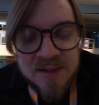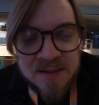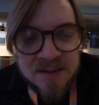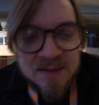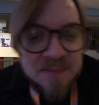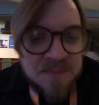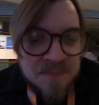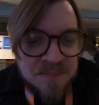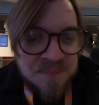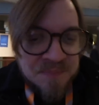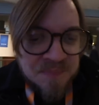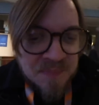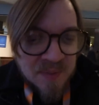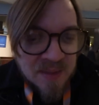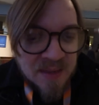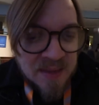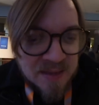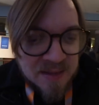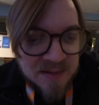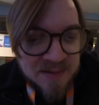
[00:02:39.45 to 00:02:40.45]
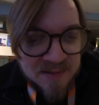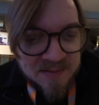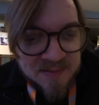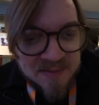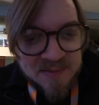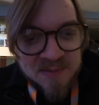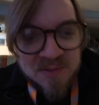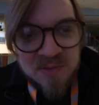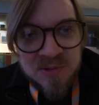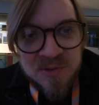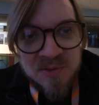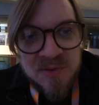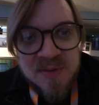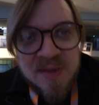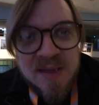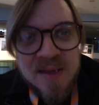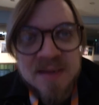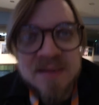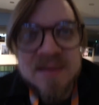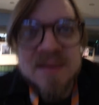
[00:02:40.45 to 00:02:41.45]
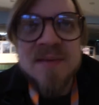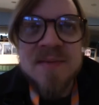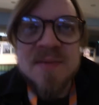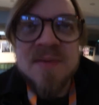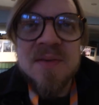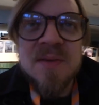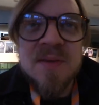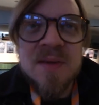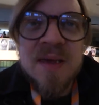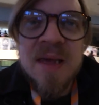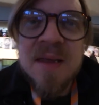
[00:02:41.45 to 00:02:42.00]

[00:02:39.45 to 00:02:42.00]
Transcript: Ähm, das ist sozusagen das